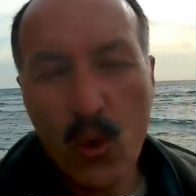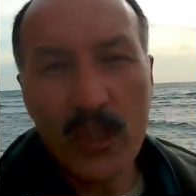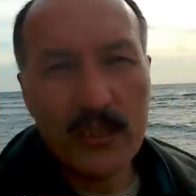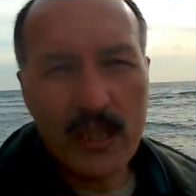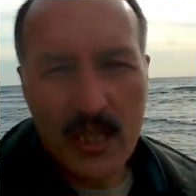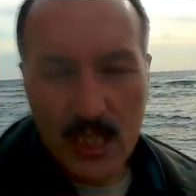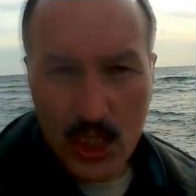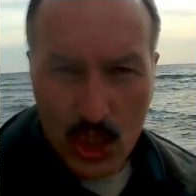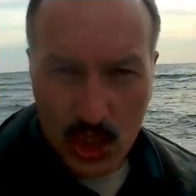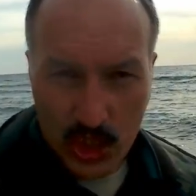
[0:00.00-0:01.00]

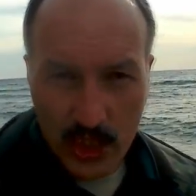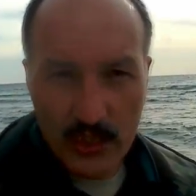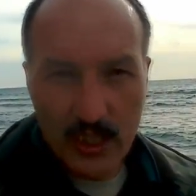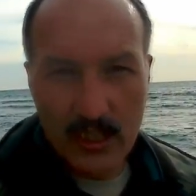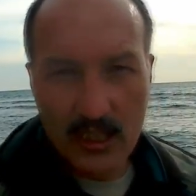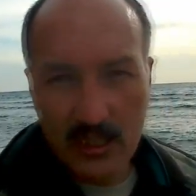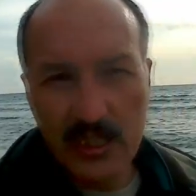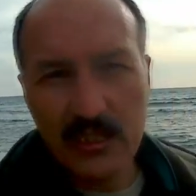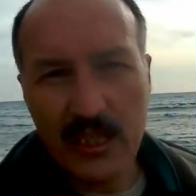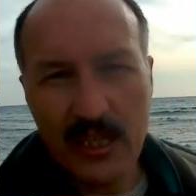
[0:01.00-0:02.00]
угодно,
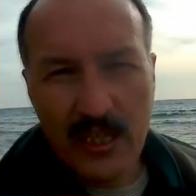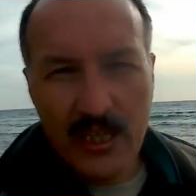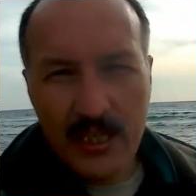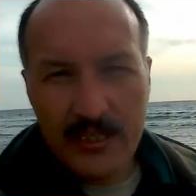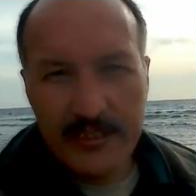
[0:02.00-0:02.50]
шито-крыто,